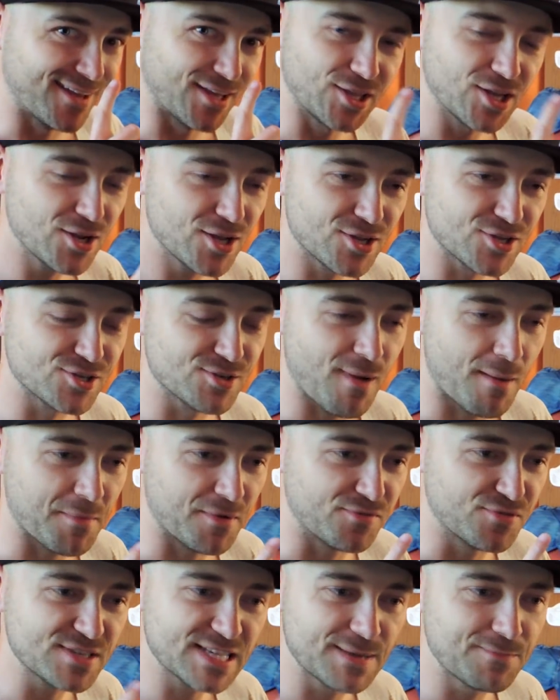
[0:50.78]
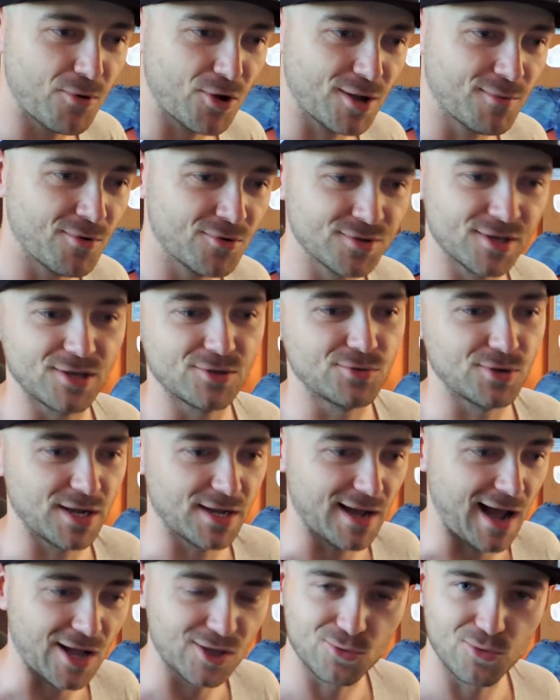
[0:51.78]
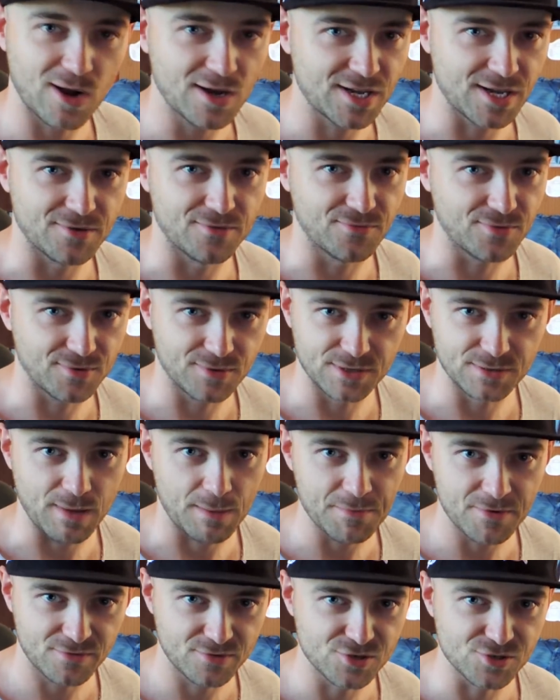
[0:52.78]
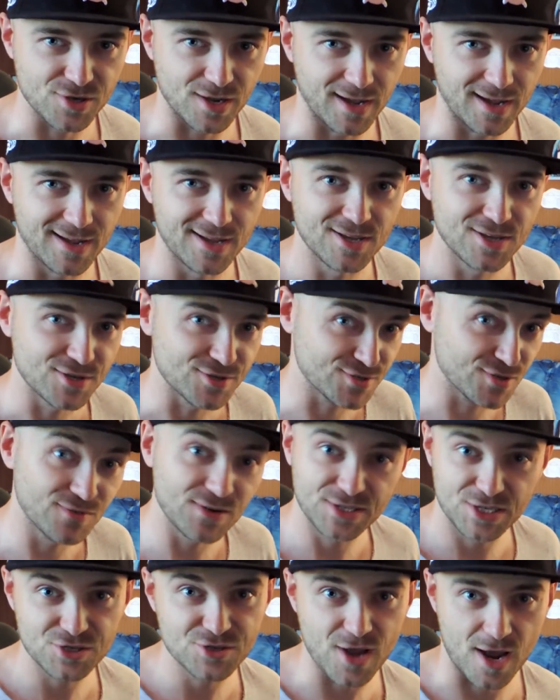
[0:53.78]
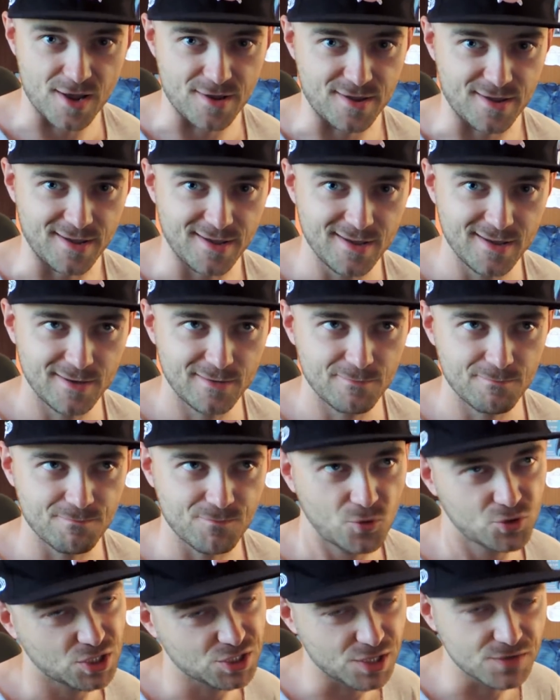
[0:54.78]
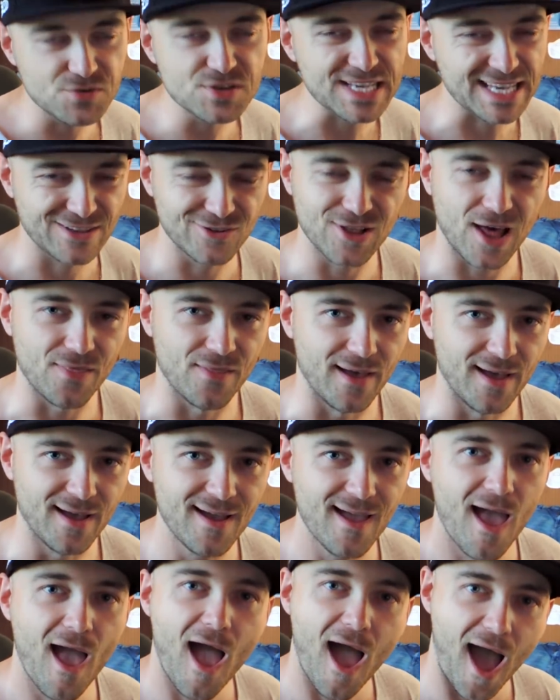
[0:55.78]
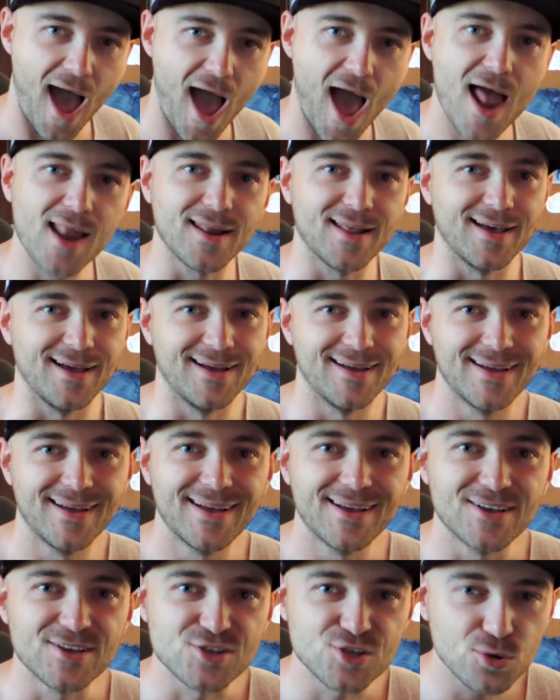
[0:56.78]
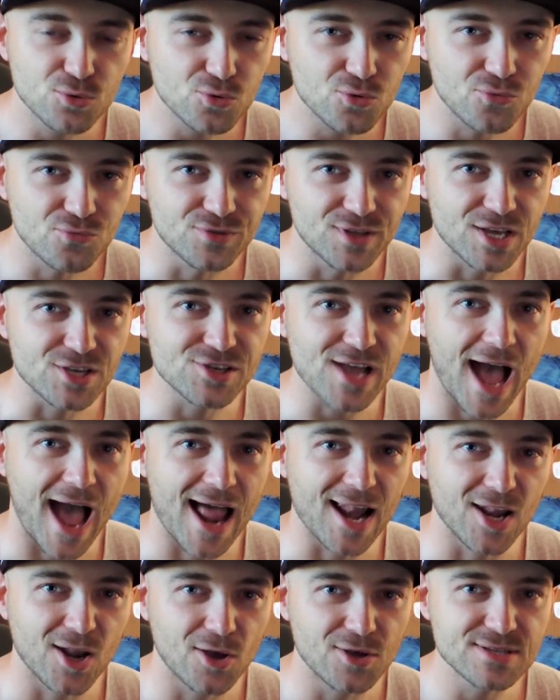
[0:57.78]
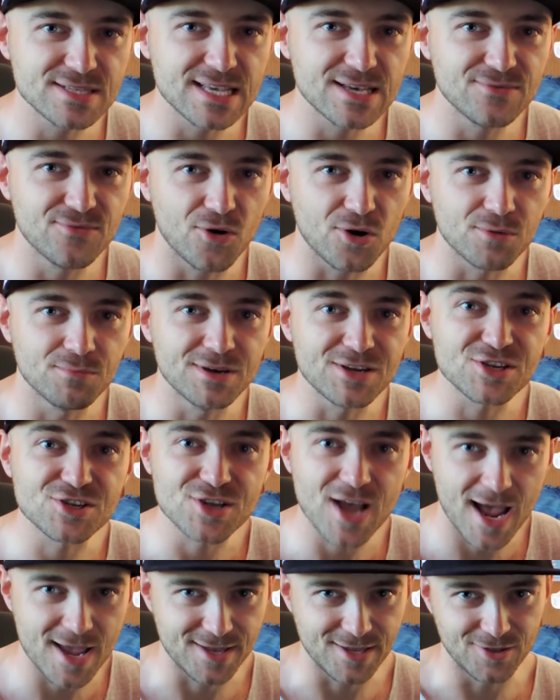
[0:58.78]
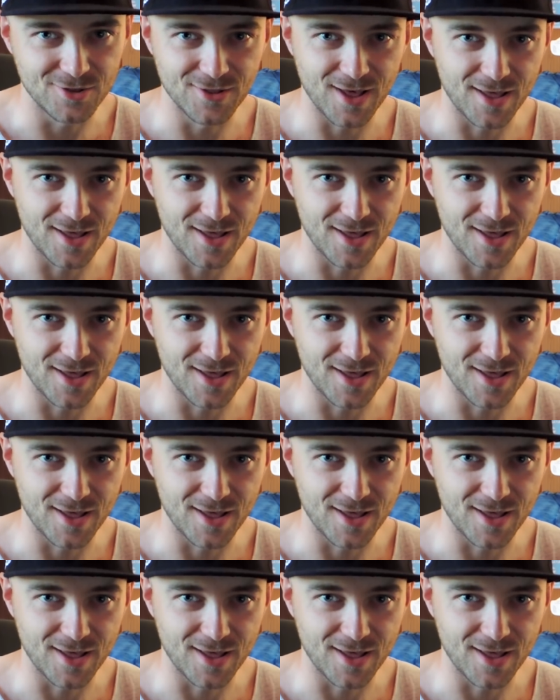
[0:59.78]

Nie tyle, że mamy wszystkie Pokémony, które aktualnie w, mamy w grze, są wersje Shiny, chociaż nie wszystkie dodane, ale są również alońskie formy shiny